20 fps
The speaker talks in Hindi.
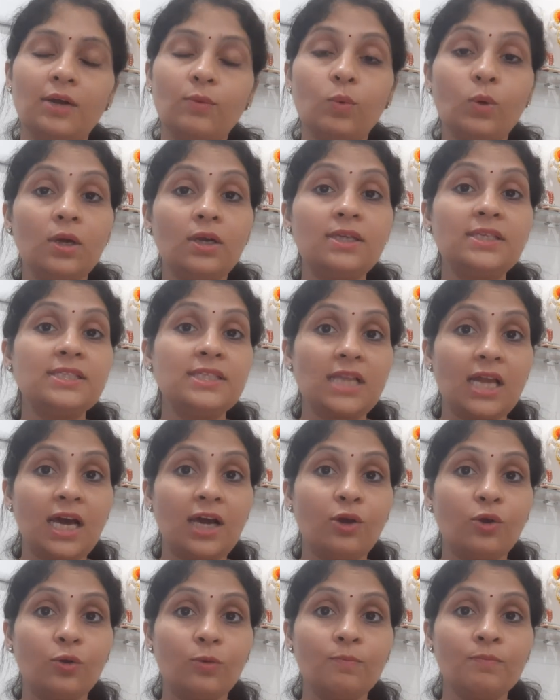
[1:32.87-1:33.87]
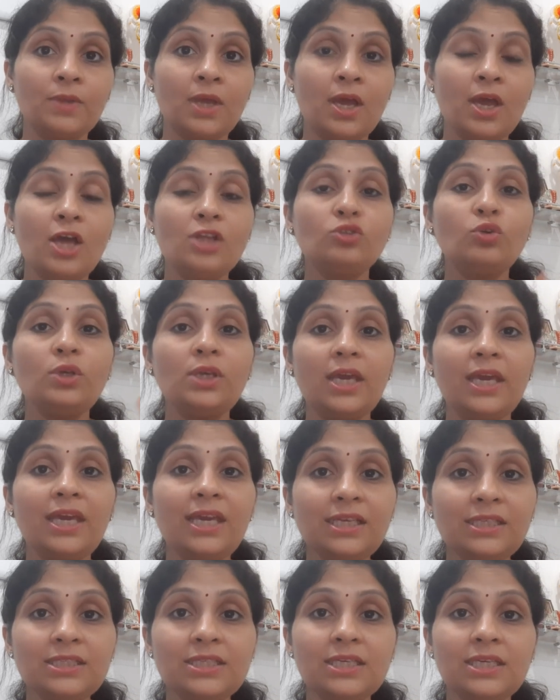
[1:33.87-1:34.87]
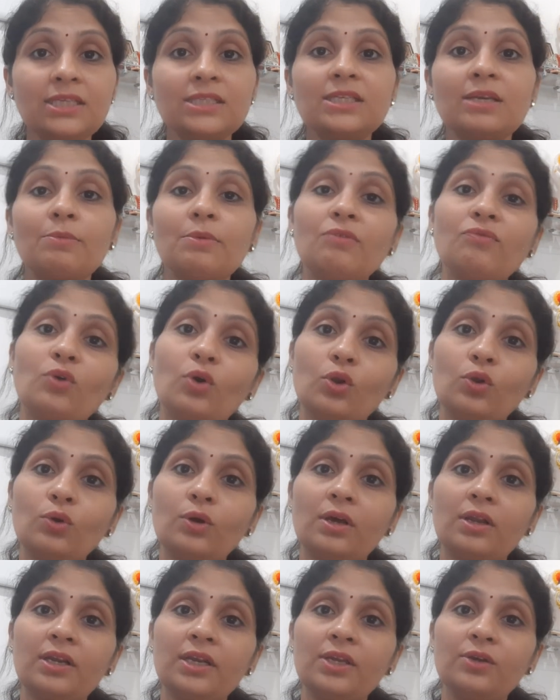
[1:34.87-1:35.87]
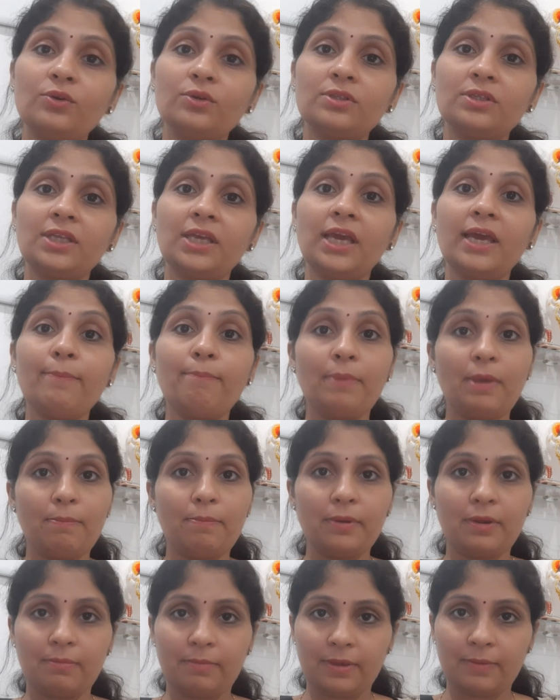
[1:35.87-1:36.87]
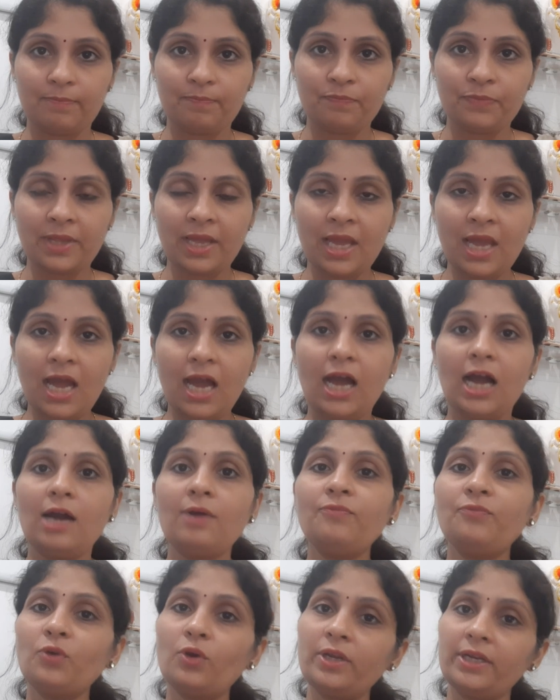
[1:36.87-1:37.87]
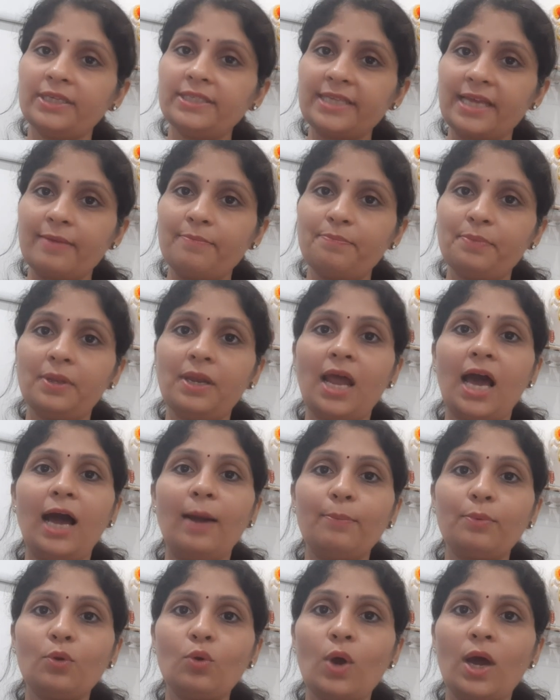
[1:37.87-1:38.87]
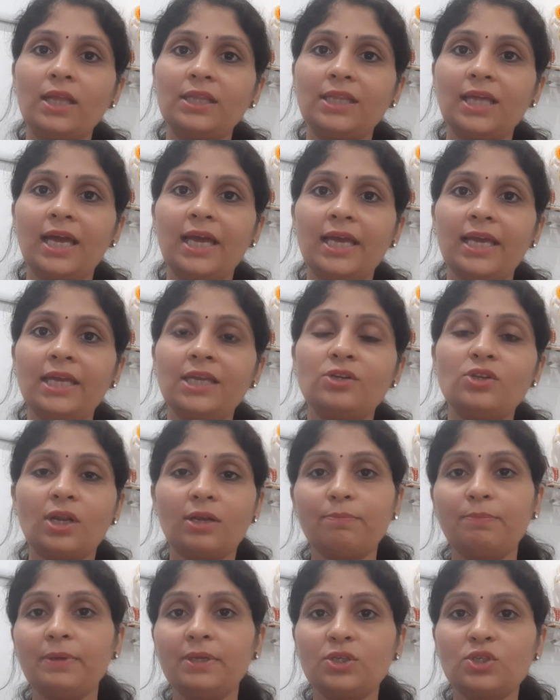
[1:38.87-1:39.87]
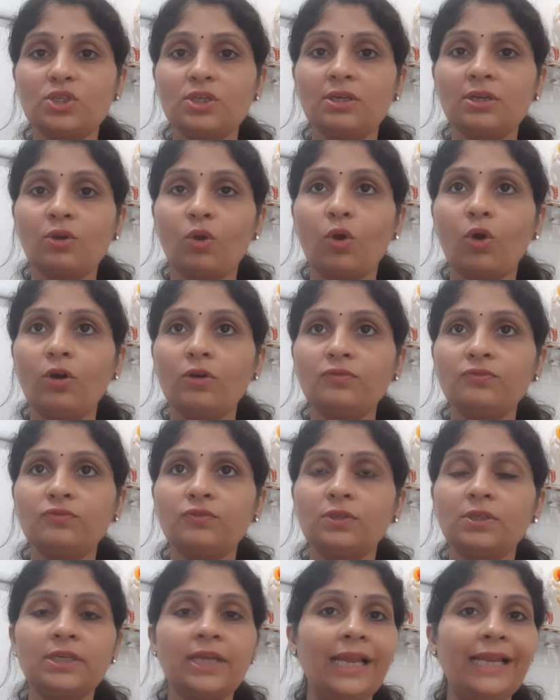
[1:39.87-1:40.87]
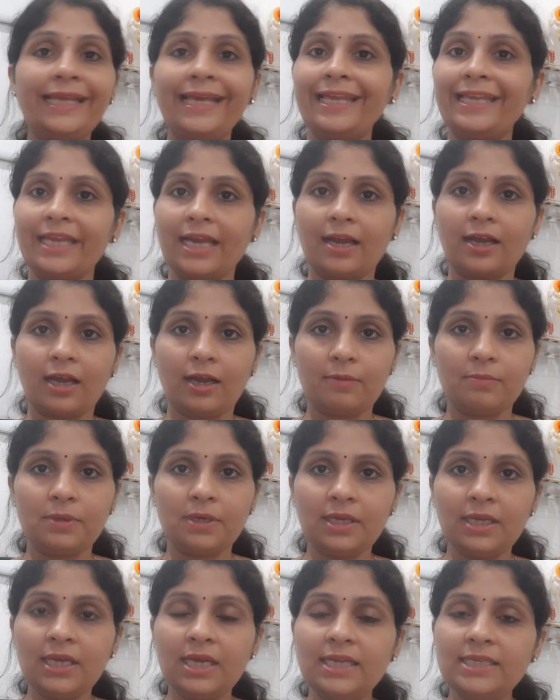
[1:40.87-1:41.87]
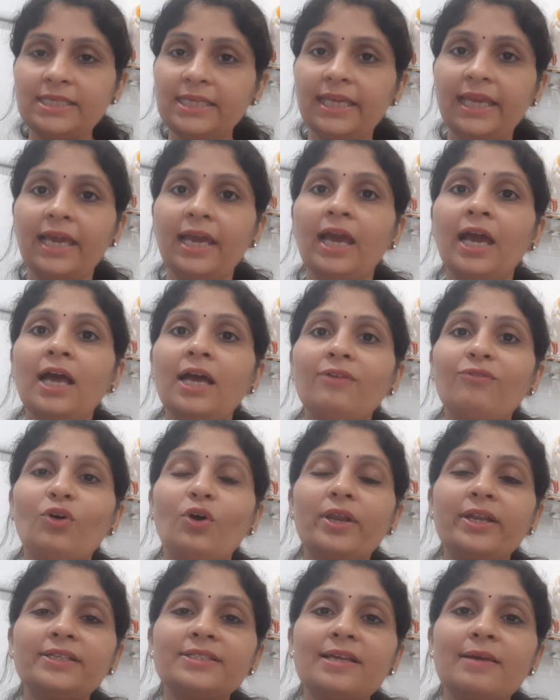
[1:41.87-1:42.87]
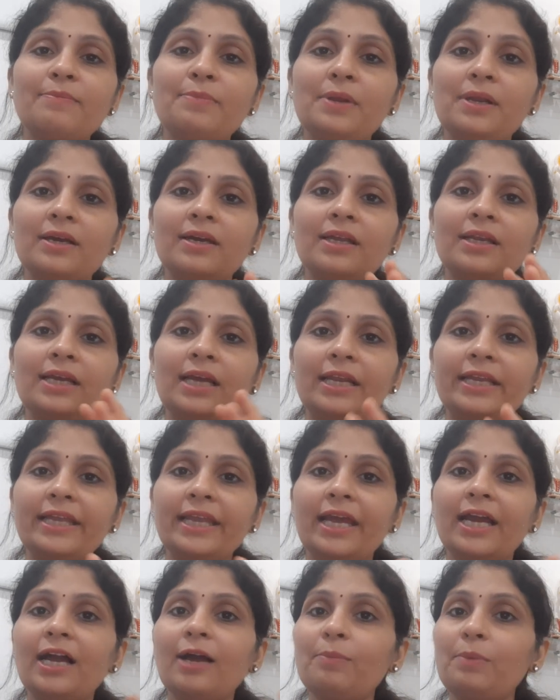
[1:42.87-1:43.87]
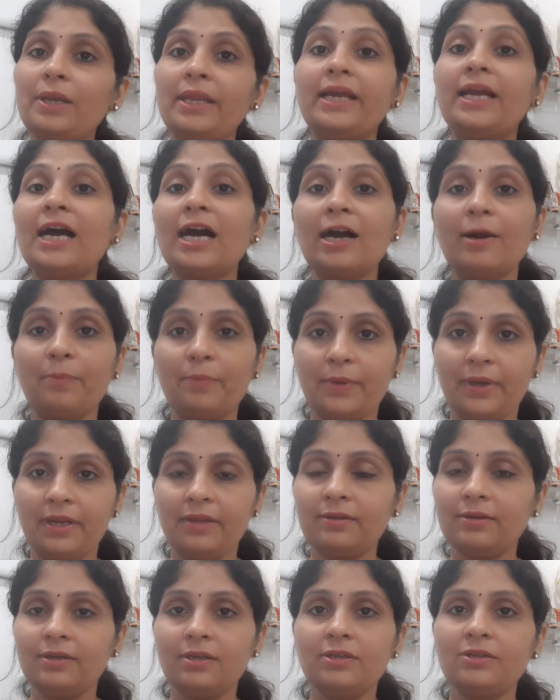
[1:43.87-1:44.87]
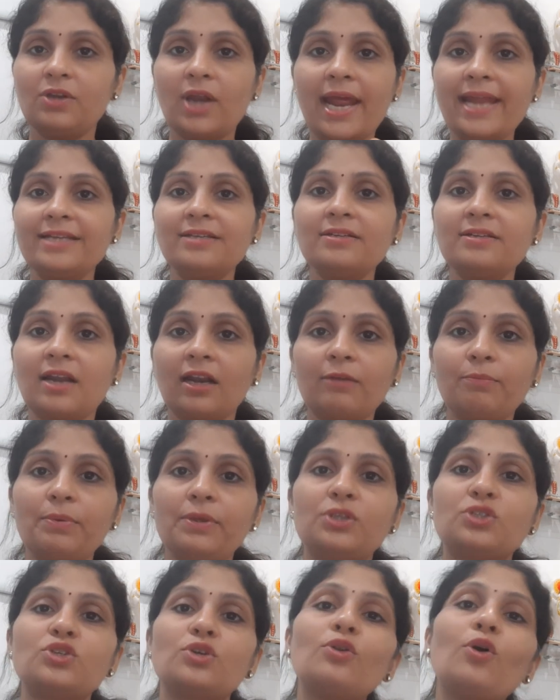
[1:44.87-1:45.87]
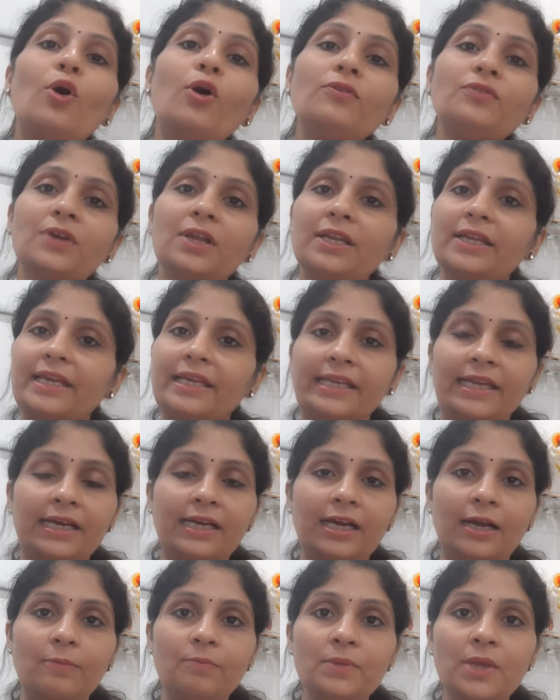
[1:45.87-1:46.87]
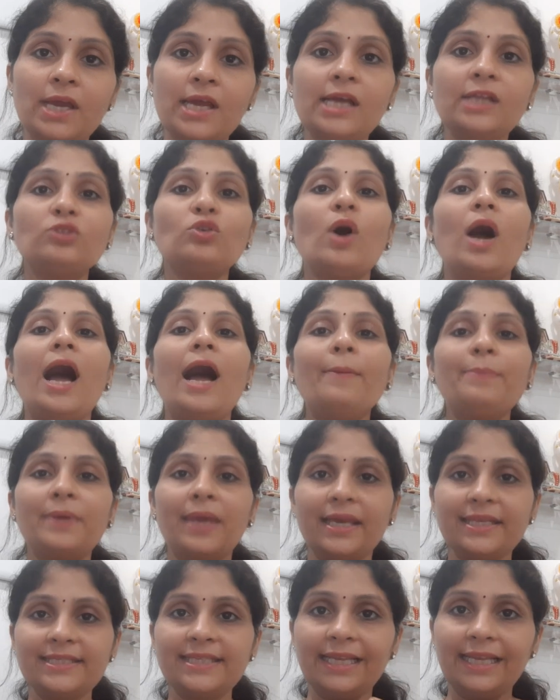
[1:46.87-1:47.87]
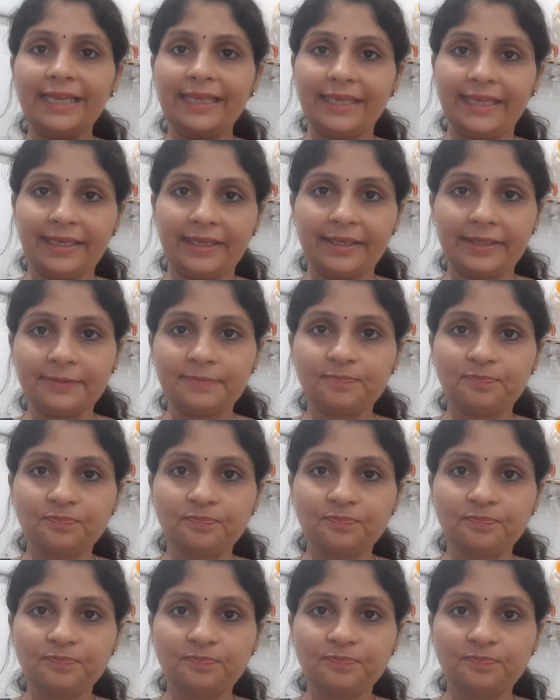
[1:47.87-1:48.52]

वर्ड्स ना हो तो यही चीज़ हमें फॉलो करनी होती है पेपर में अब फॉर एग्जाम्पल आपको आता है ड्रग पिक्चर ऑफ कलकेरिया का ठीक है फॉर एग्जाम्पल अगर कलकेरिया का लिखा आपने राइट अ ड्रग पिक्चर ऑफ कलकेरिया का तो आप कैसे लिखेंगे